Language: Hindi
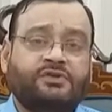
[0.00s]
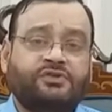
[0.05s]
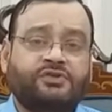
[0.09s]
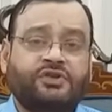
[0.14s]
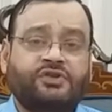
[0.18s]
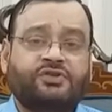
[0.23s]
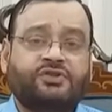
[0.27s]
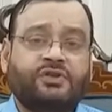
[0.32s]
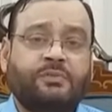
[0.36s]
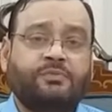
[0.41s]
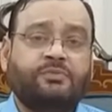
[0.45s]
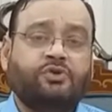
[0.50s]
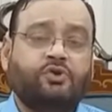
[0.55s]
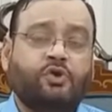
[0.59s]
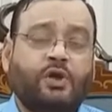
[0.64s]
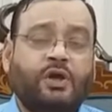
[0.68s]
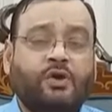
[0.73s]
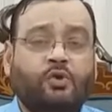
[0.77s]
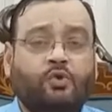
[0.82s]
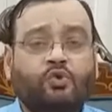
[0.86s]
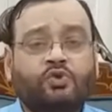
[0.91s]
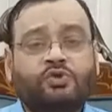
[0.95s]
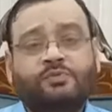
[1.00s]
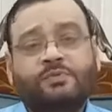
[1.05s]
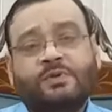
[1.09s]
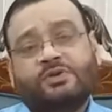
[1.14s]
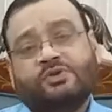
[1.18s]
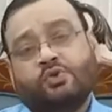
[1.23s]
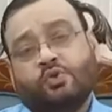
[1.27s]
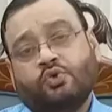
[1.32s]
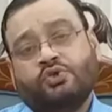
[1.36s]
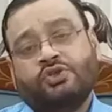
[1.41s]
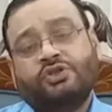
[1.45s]
सिस्टम जो है उसमें
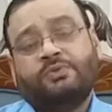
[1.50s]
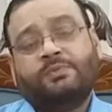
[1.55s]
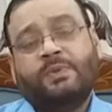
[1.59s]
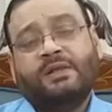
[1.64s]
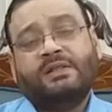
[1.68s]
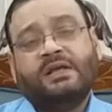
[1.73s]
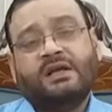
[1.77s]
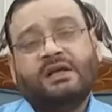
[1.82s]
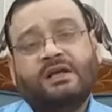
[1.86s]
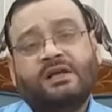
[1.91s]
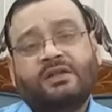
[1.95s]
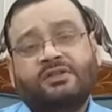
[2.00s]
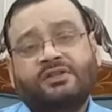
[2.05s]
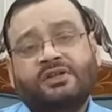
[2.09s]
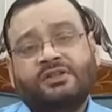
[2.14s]
सोजिश पैदा कर